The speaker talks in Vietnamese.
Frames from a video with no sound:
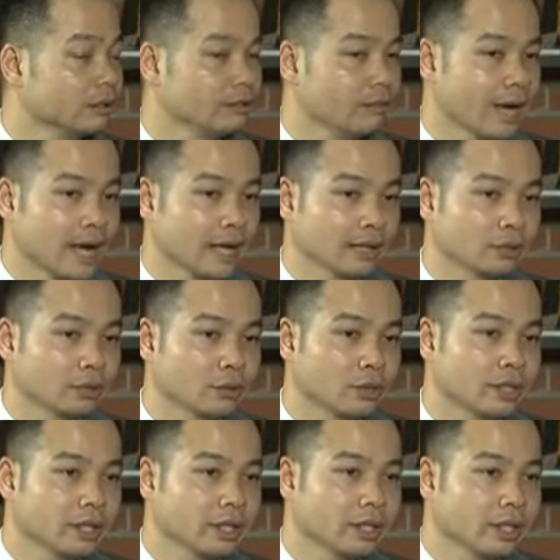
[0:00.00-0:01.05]
Và
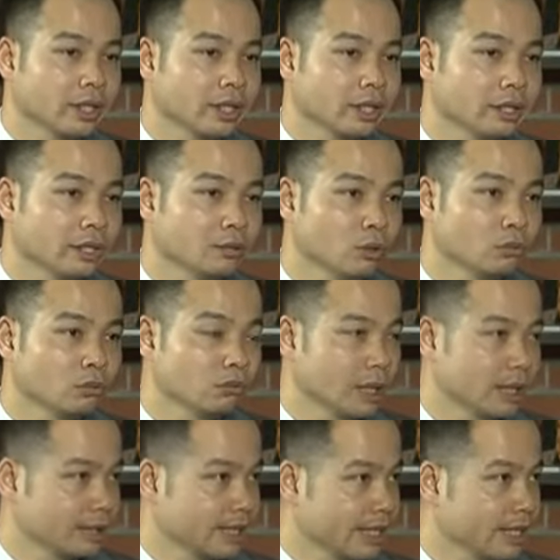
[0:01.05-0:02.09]
tôi tiếp tục
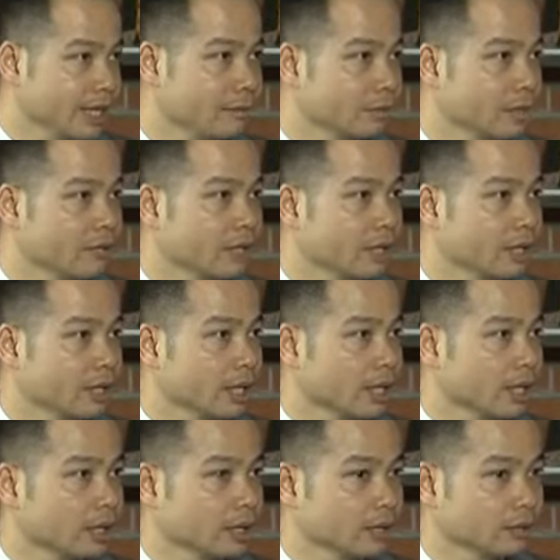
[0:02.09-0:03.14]
là trải nghiệm cái việc là
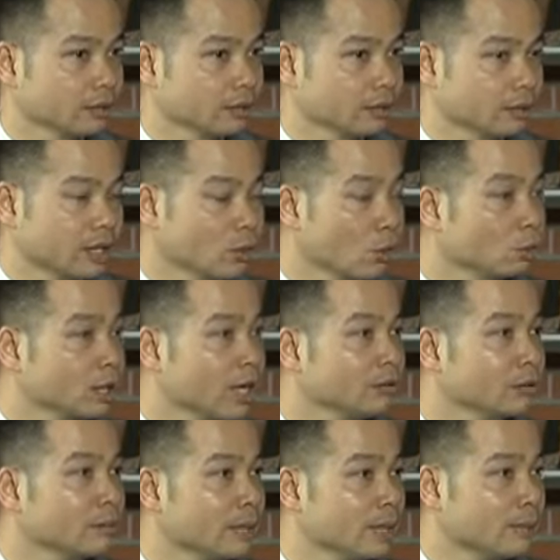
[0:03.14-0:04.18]
kết nối quốc tế với
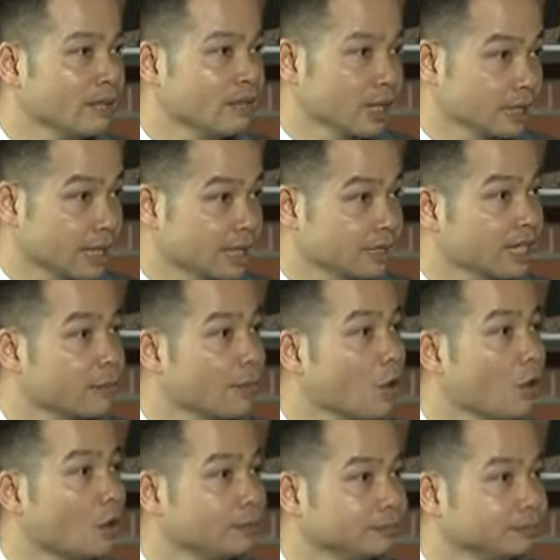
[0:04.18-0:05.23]
tụi mình bằng việc là sang Singapore.